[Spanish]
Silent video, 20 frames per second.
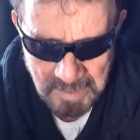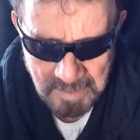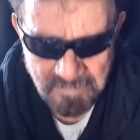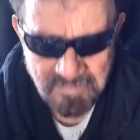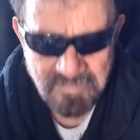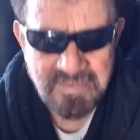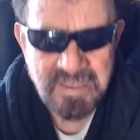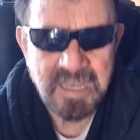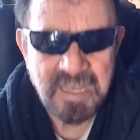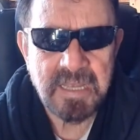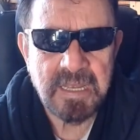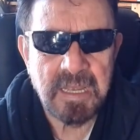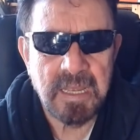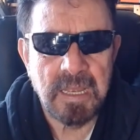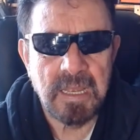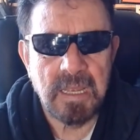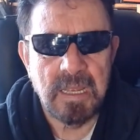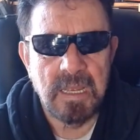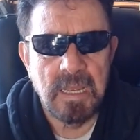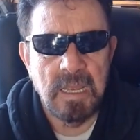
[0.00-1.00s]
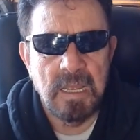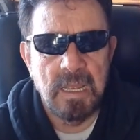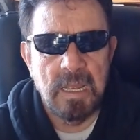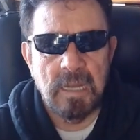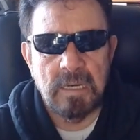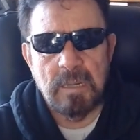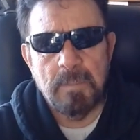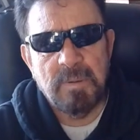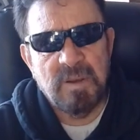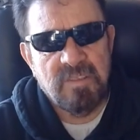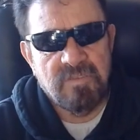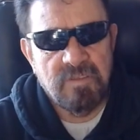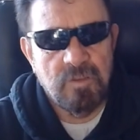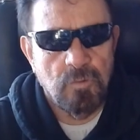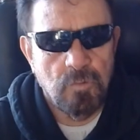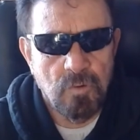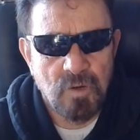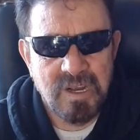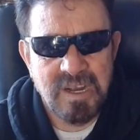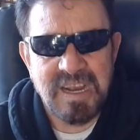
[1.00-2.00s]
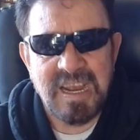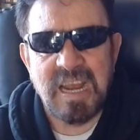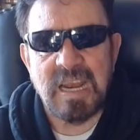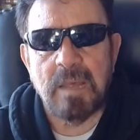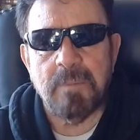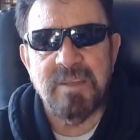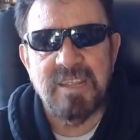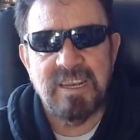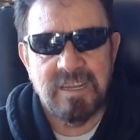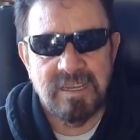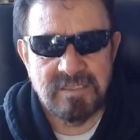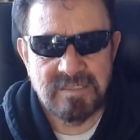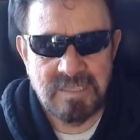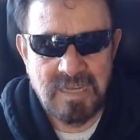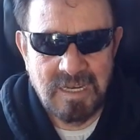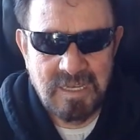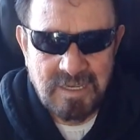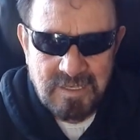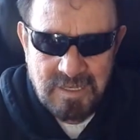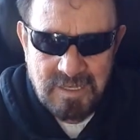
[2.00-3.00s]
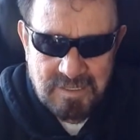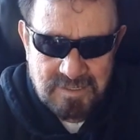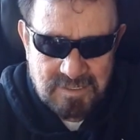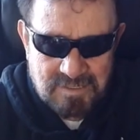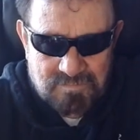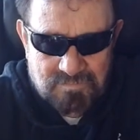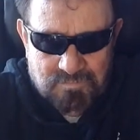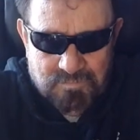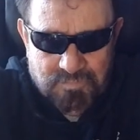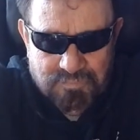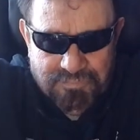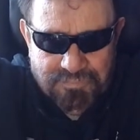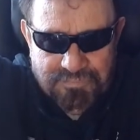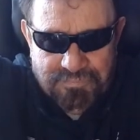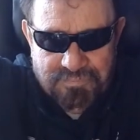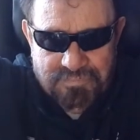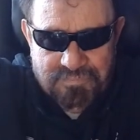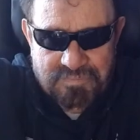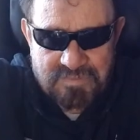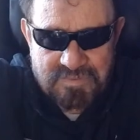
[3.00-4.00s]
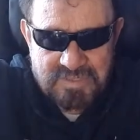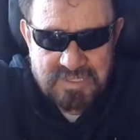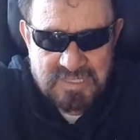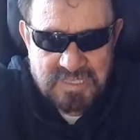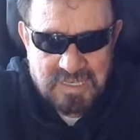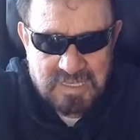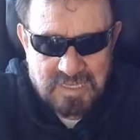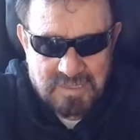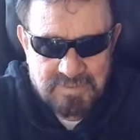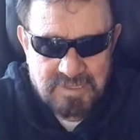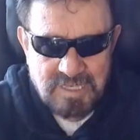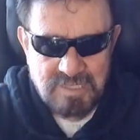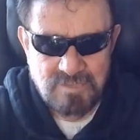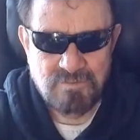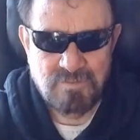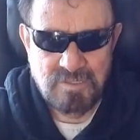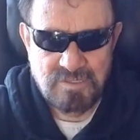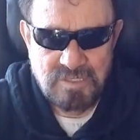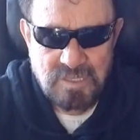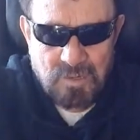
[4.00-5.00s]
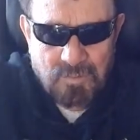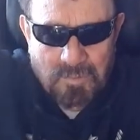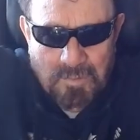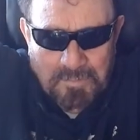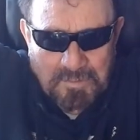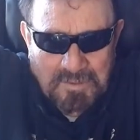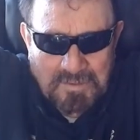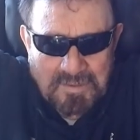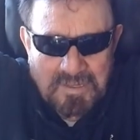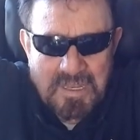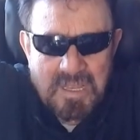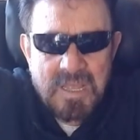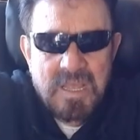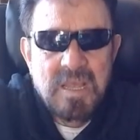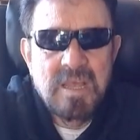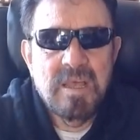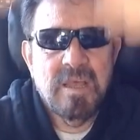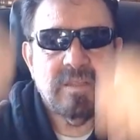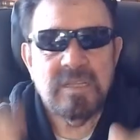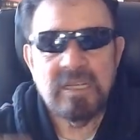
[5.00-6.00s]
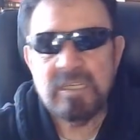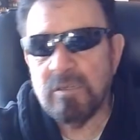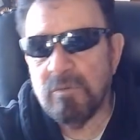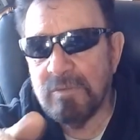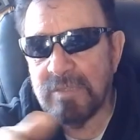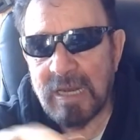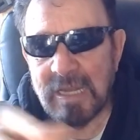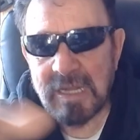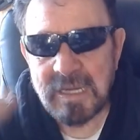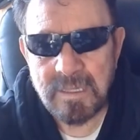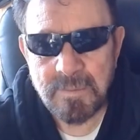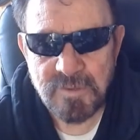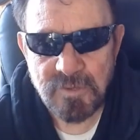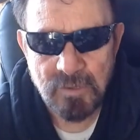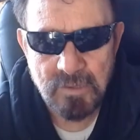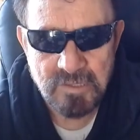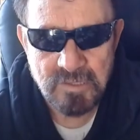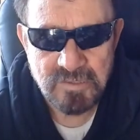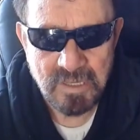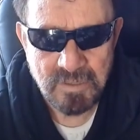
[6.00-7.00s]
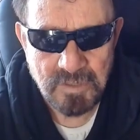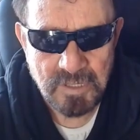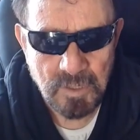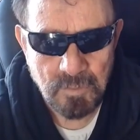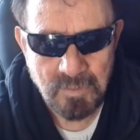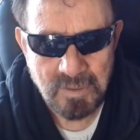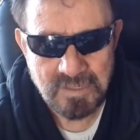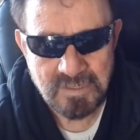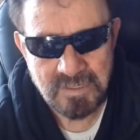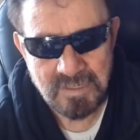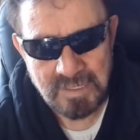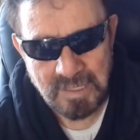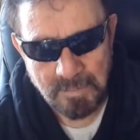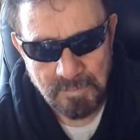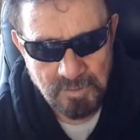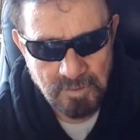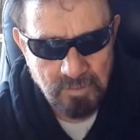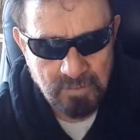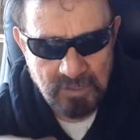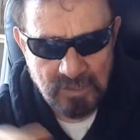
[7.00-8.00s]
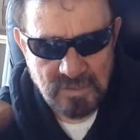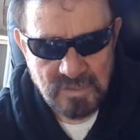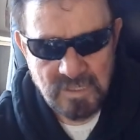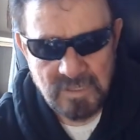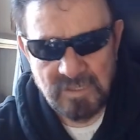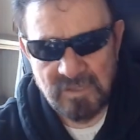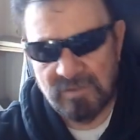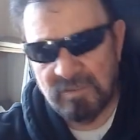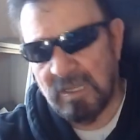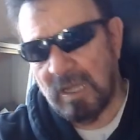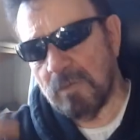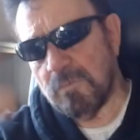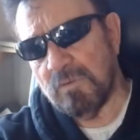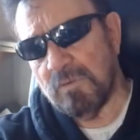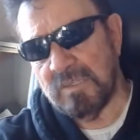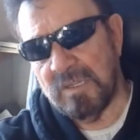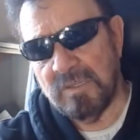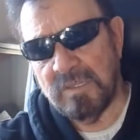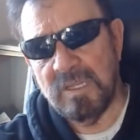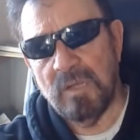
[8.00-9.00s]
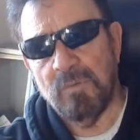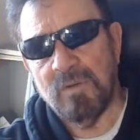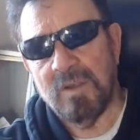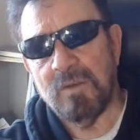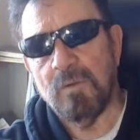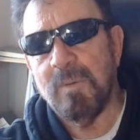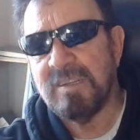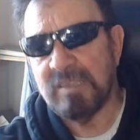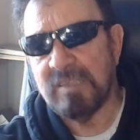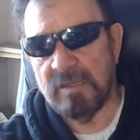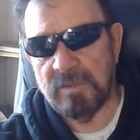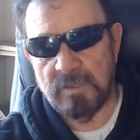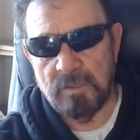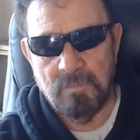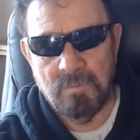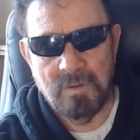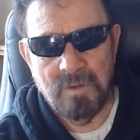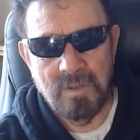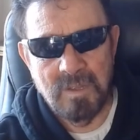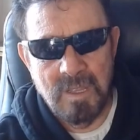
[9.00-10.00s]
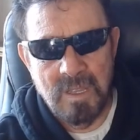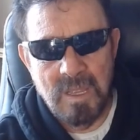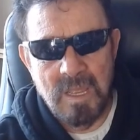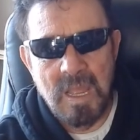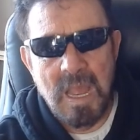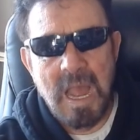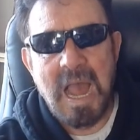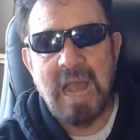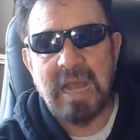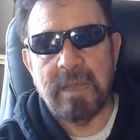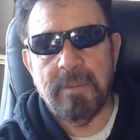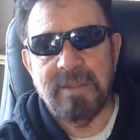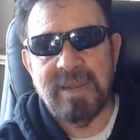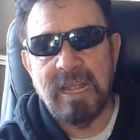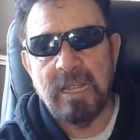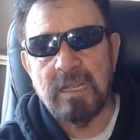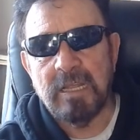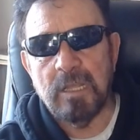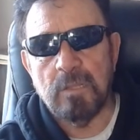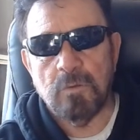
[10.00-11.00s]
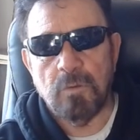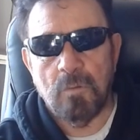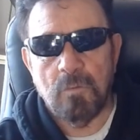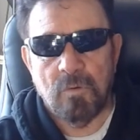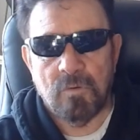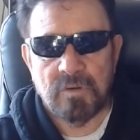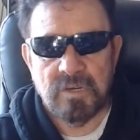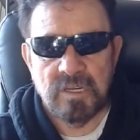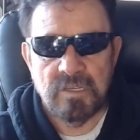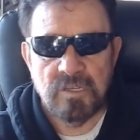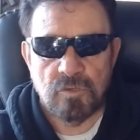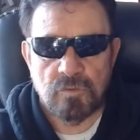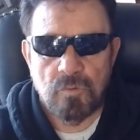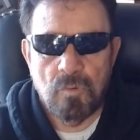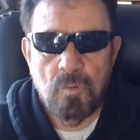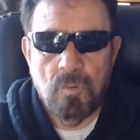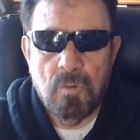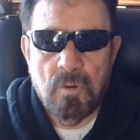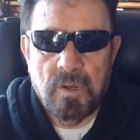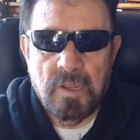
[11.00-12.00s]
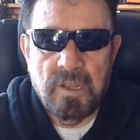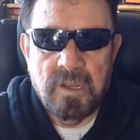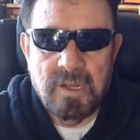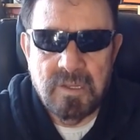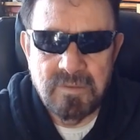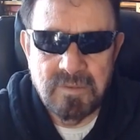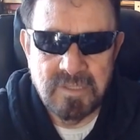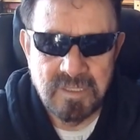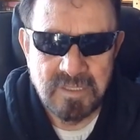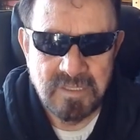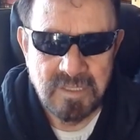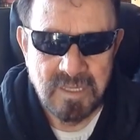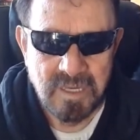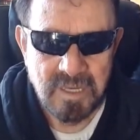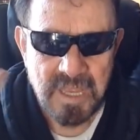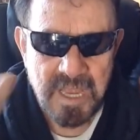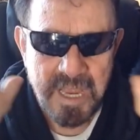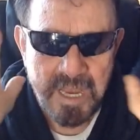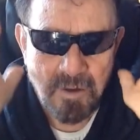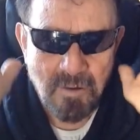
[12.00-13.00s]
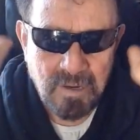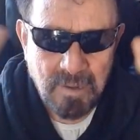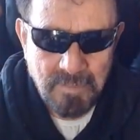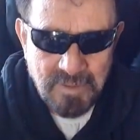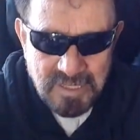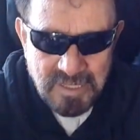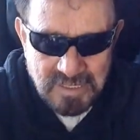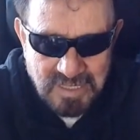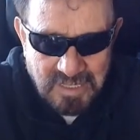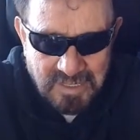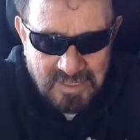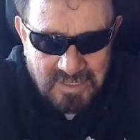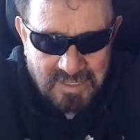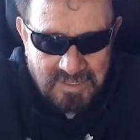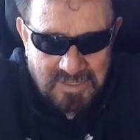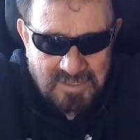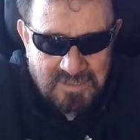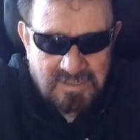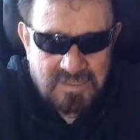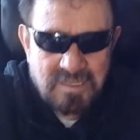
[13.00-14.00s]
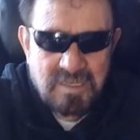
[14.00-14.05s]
de que eh, han aparecido calaveras alargadas. De esas calaveras, son así aguabadas. Dese cuenta en las grabaciones antiguas, grabaciones en estatuas antiguas, lo más antiguo. A que verá que todos los reyes son gigantes y con cabezas alargadas.